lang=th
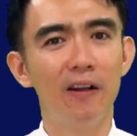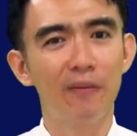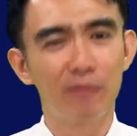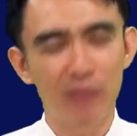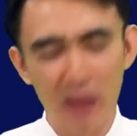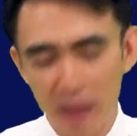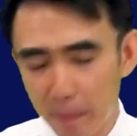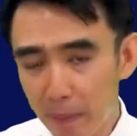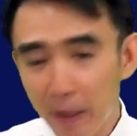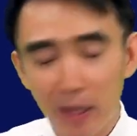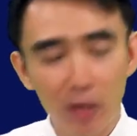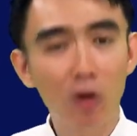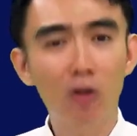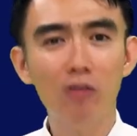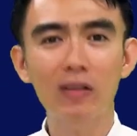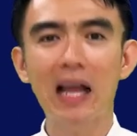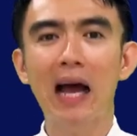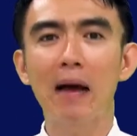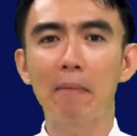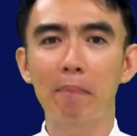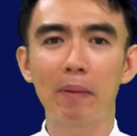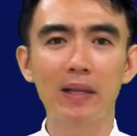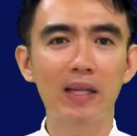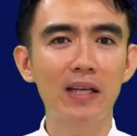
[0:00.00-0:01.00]
แต่พี่น้อง
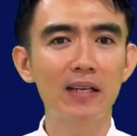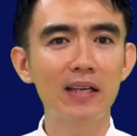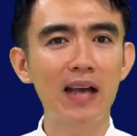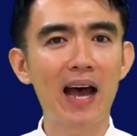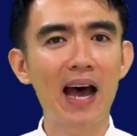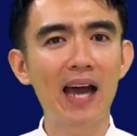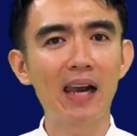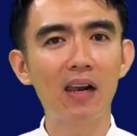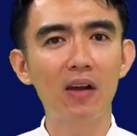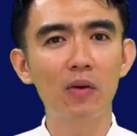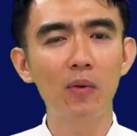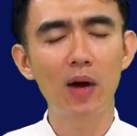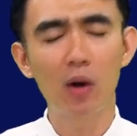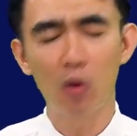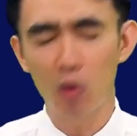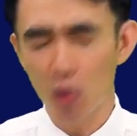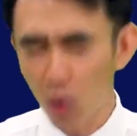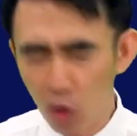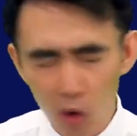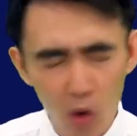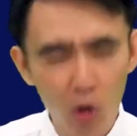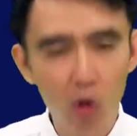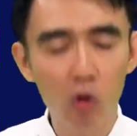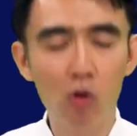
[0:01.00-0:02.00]
ตั้งปฏิญาณเลยว่า
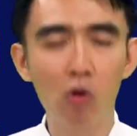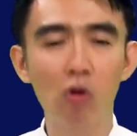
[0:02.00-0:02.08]
โอ้